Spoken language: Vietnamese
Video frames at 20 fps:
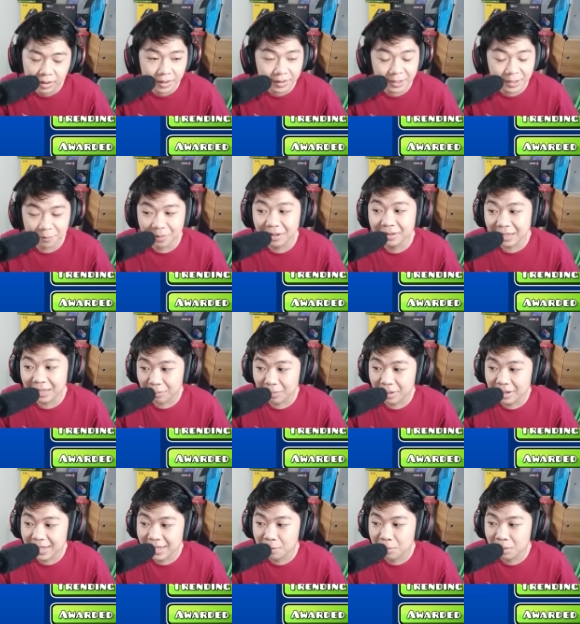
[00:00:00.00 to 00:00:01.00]
Nhưng mà đến tận
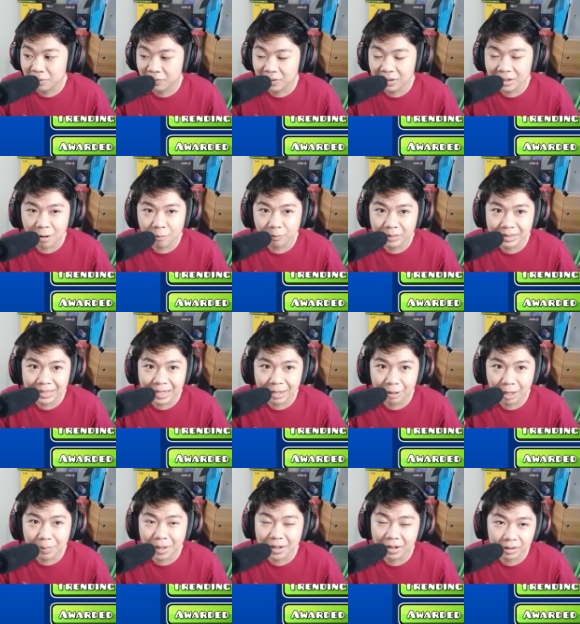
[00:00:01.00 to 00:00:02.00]
bây giờ mình vẫn không thể nào
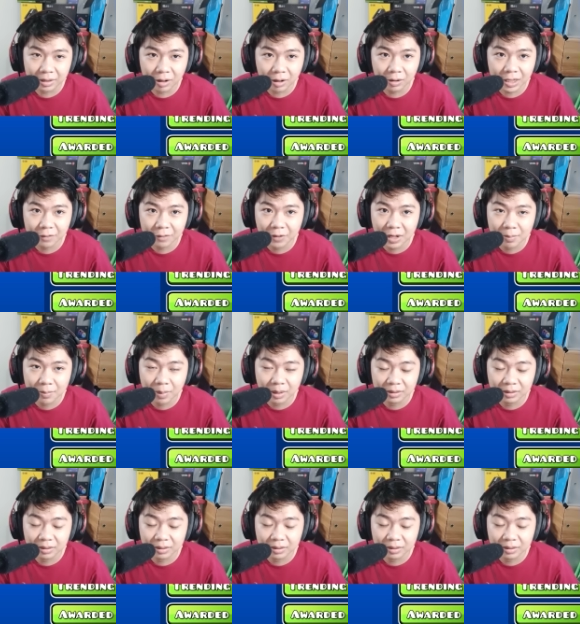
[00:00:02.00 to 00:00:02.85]
đánh bại được nó Tại vì mình